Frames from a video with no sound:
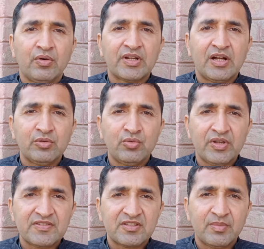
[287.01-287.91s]
और
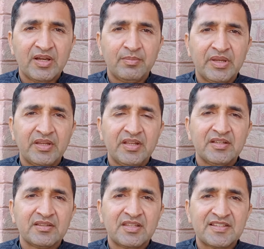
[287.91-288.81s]
खादों के इस्तेमाल में
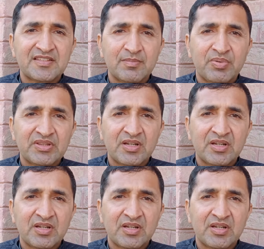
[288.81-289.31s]
10 से